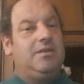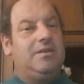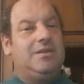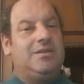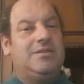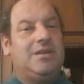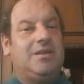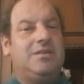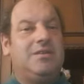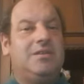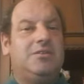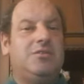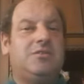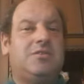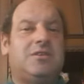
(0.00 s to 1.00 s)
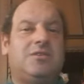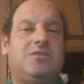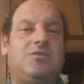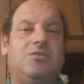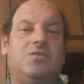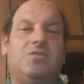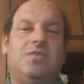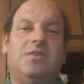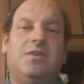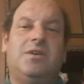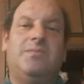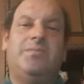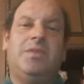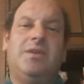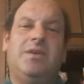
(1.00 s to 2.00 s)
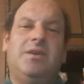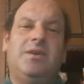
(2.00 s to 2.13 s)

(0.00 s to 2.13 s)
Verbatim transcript: della sala di registrazione